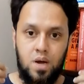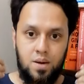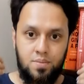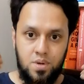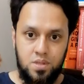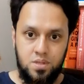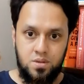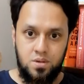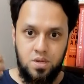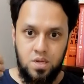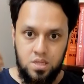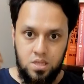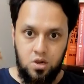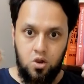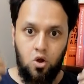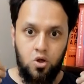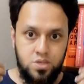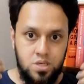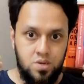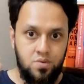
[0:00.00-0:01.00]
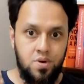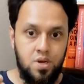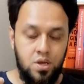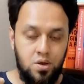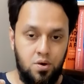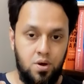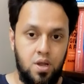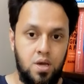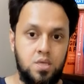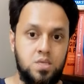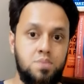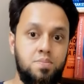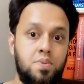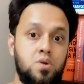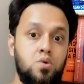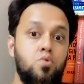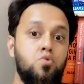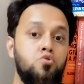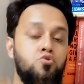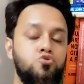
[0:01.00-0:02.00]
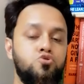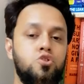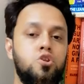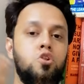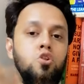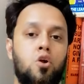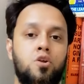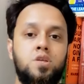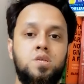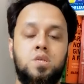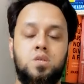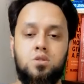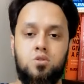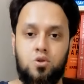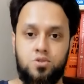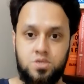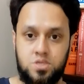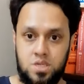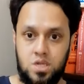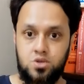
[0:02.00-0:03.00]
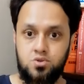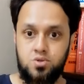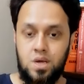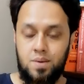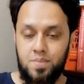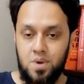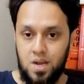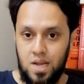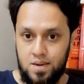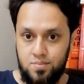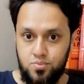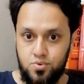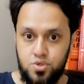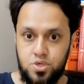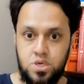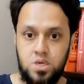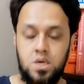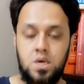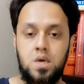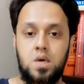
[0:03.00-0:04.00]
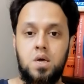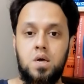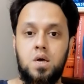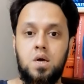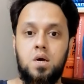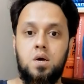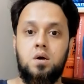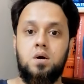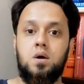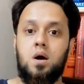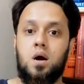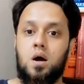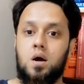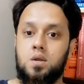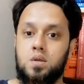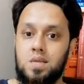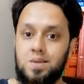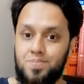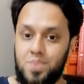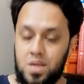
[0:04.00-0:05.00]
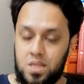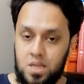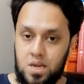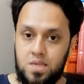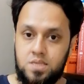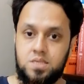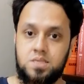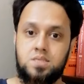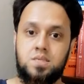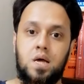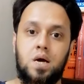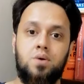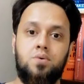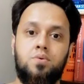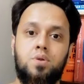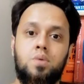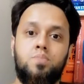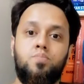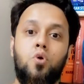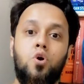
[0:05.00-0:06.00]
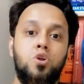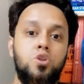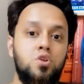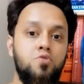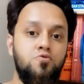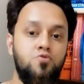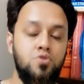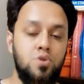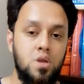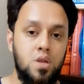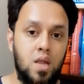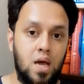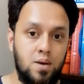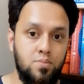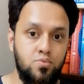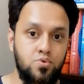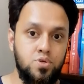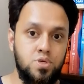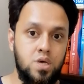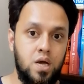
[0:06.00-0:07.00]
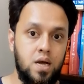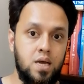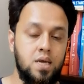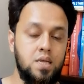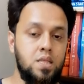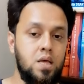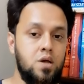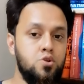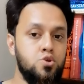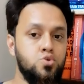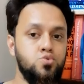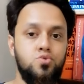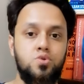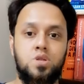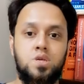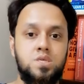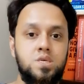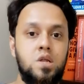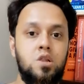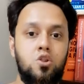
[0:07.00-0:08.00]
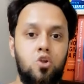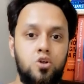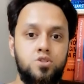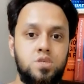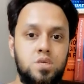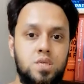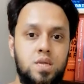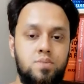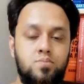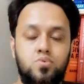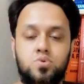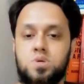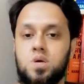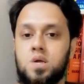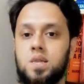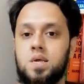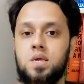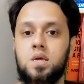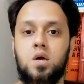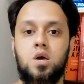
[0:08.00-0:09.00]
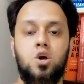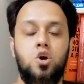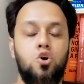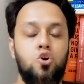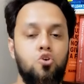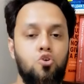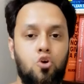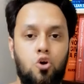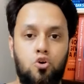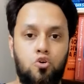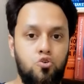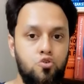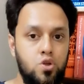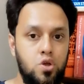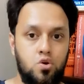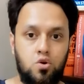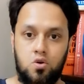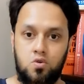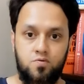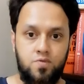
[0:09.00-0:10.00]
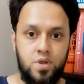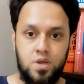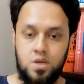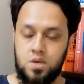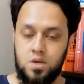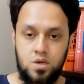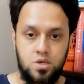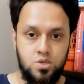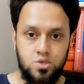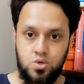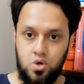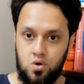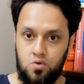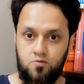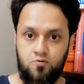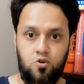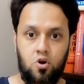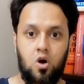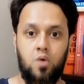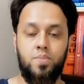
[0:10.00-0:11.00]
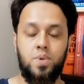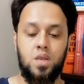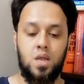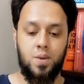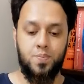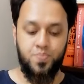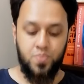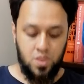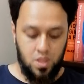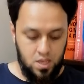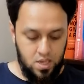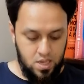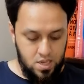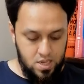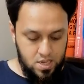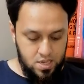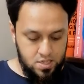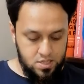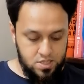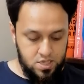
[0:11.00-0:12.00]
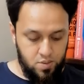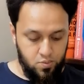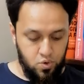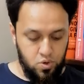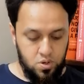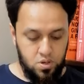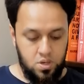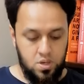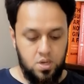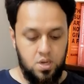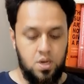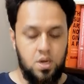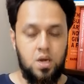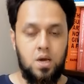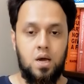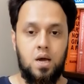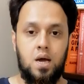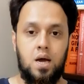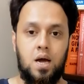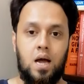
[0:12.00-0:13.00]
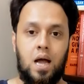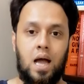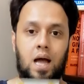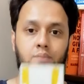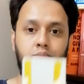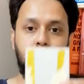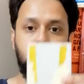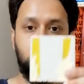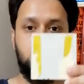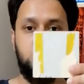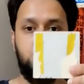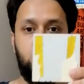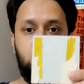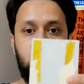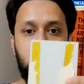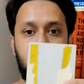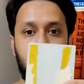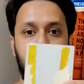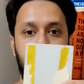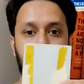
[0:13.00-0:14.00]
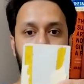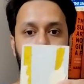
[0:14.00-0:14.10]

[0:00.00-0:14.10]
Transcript: বা আমাদের ইয়েতে লজিক রেডি করা আছে বাট অন্য লজিক লজিকটা যদি আমরা না বুঝি ডিপ অ্যানালাইসিস না করি পয়েন্ট অফ ভিউটা না বুঝি আগে তাহলে শুধু নিজের লজিকটা বোঝালেই কখনোই কনফ্লিক্ট সলভ হবে না যেমন আমি যদি বলি